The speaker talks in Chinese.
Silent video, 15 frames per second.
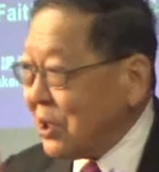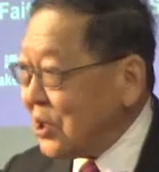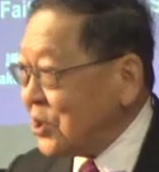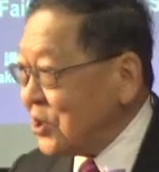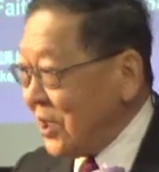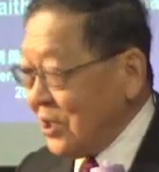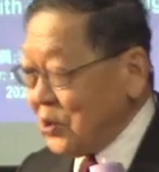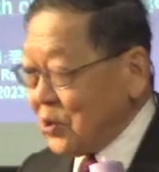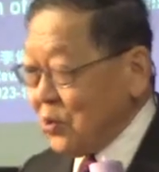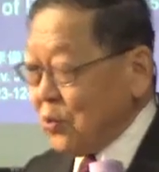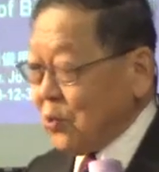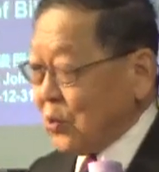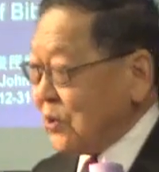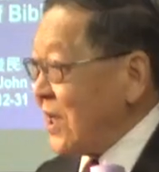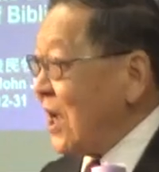得前书
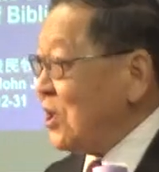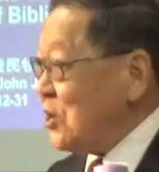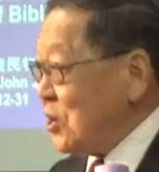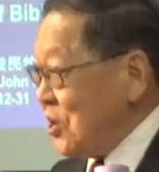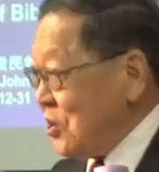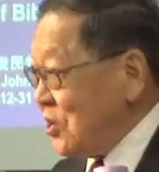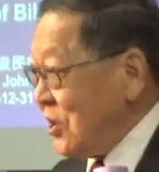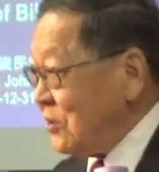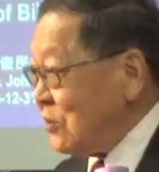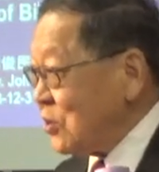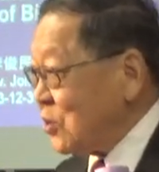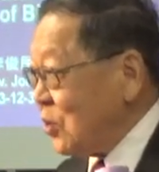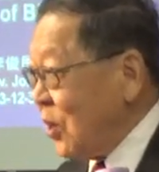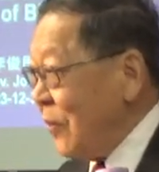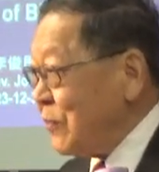五章七节就
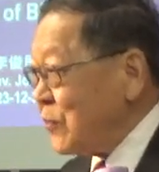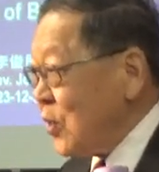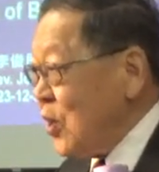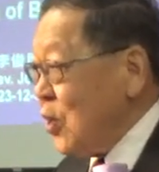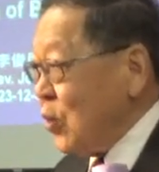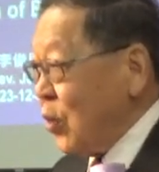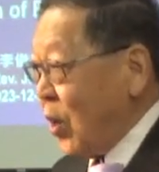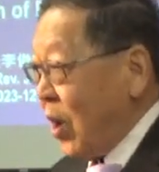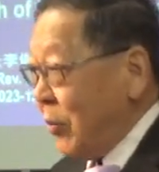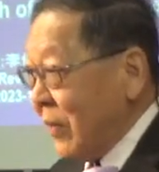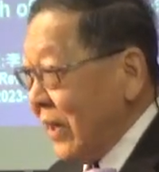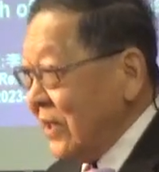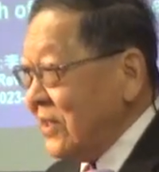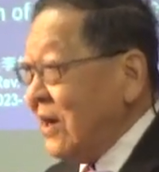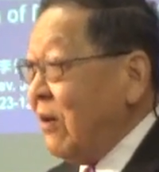说：我
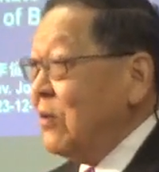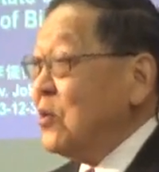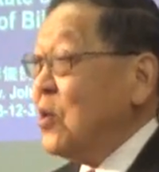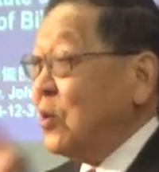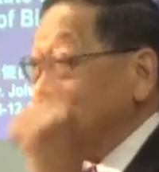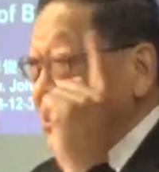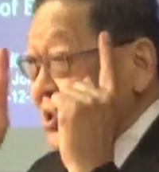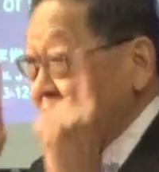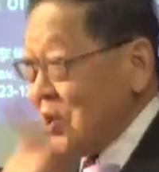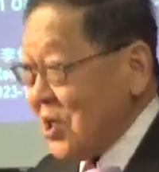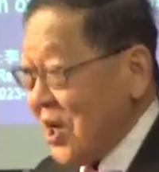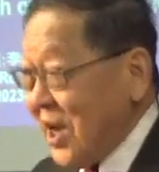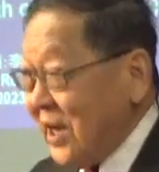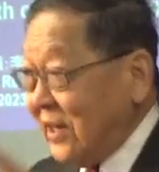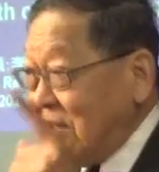们要用
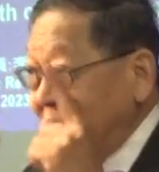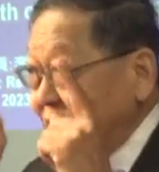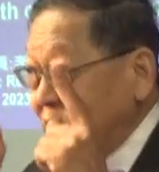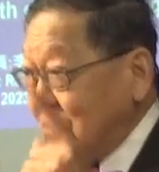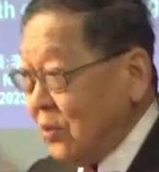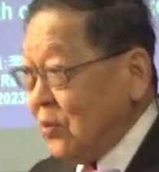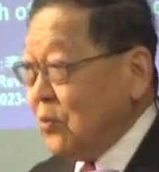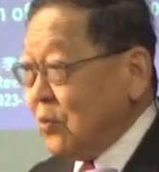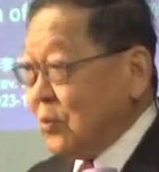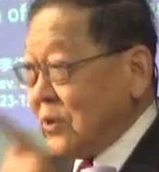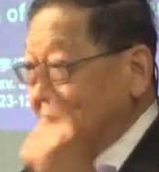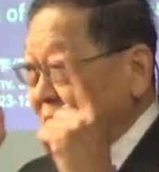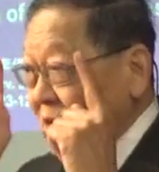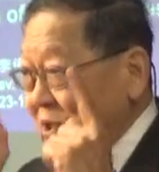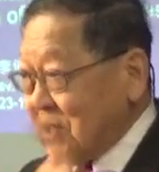坚固
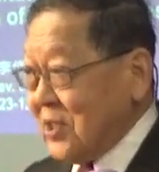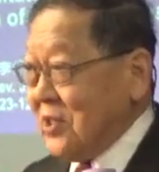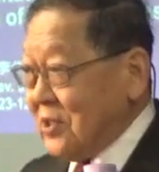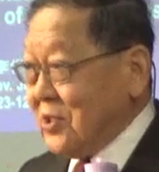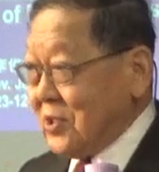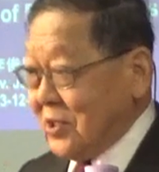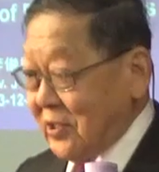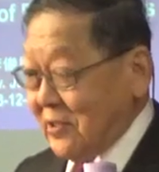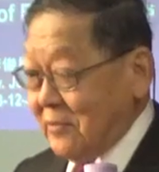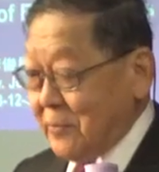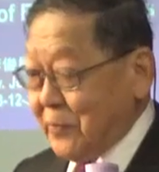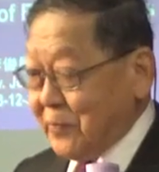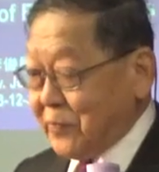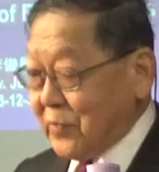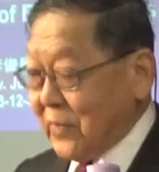的信心
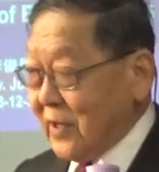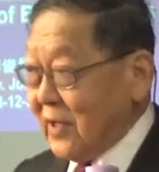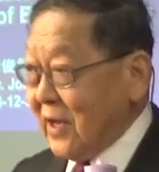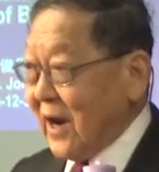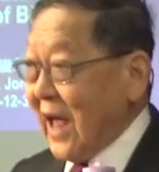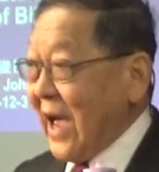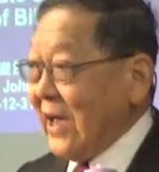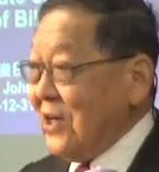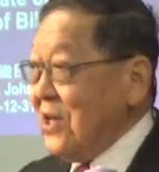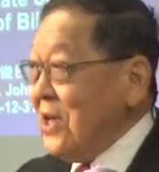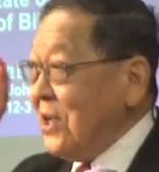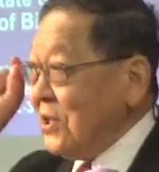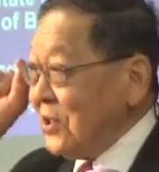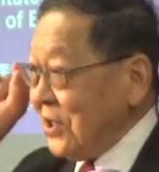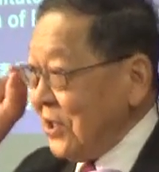来
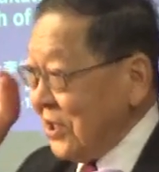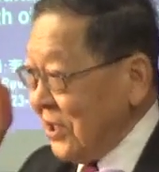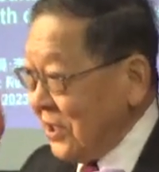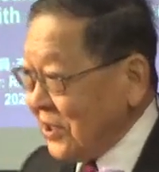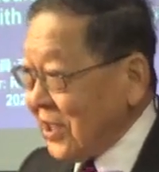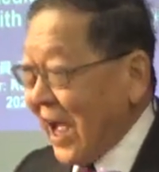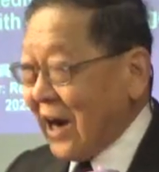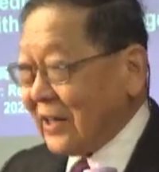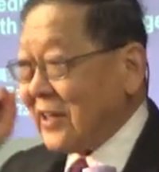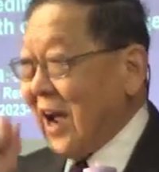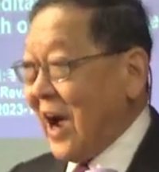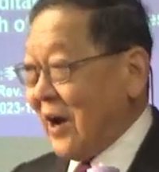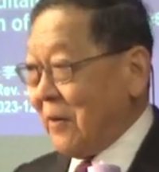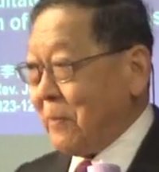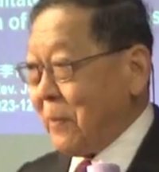抵挡
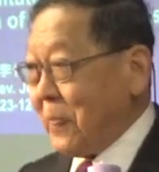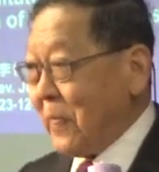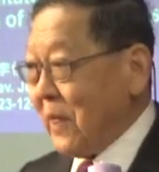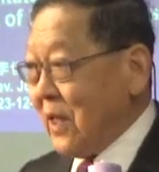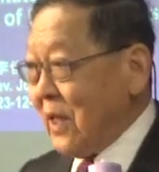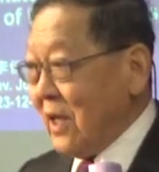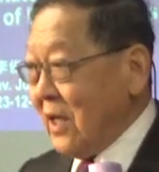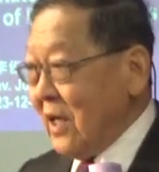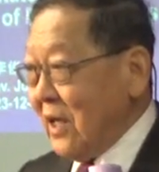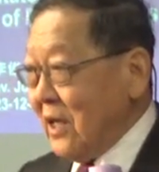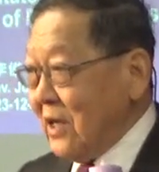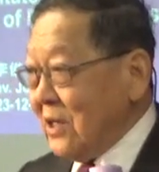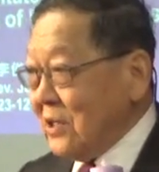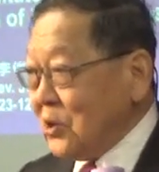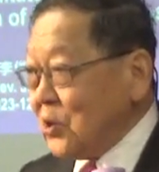它。
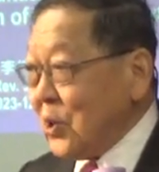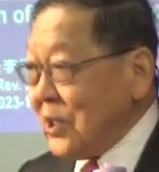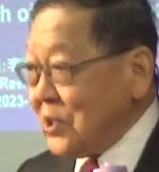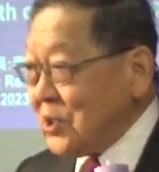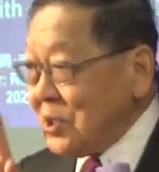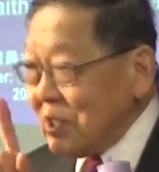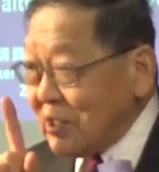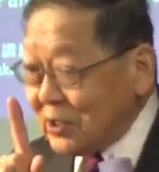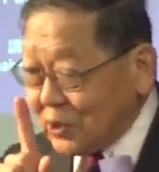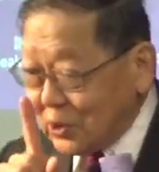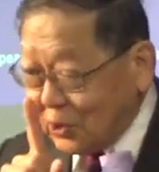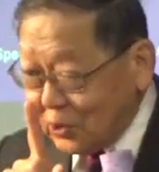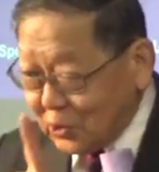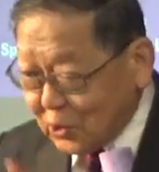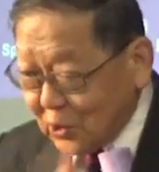所以这
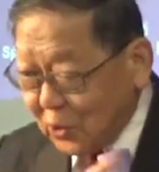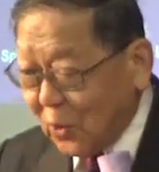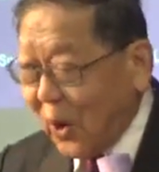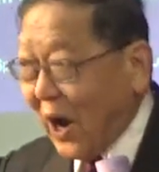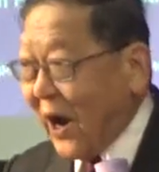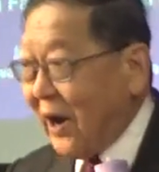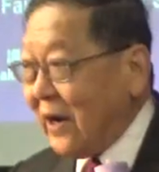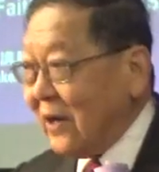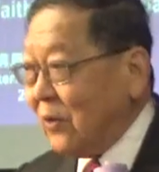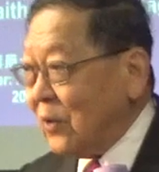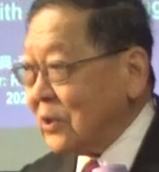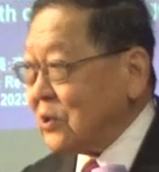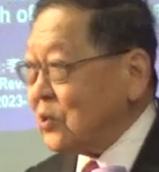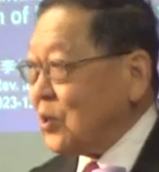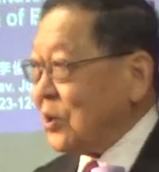一句话，
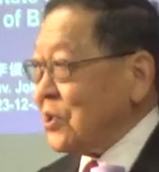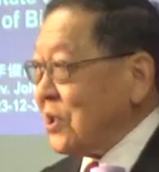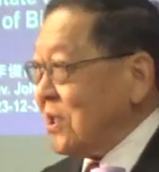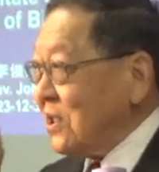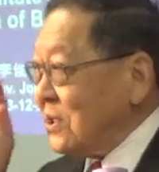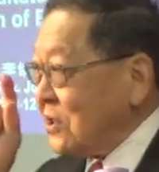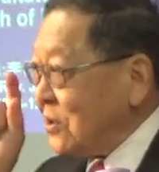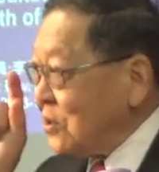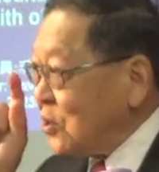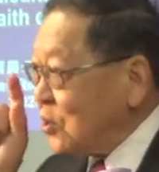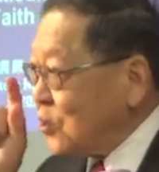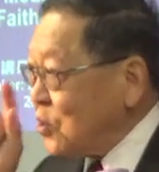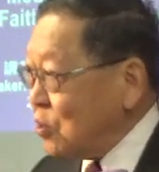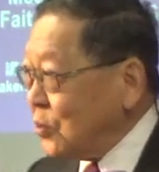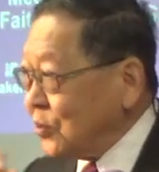或者说这个
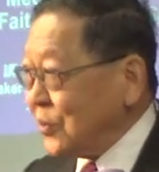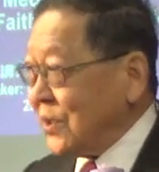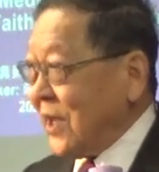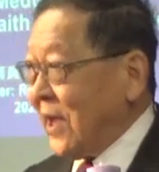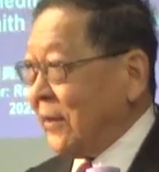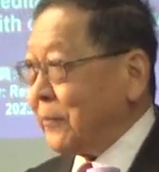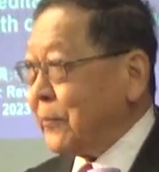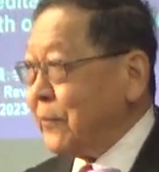重点，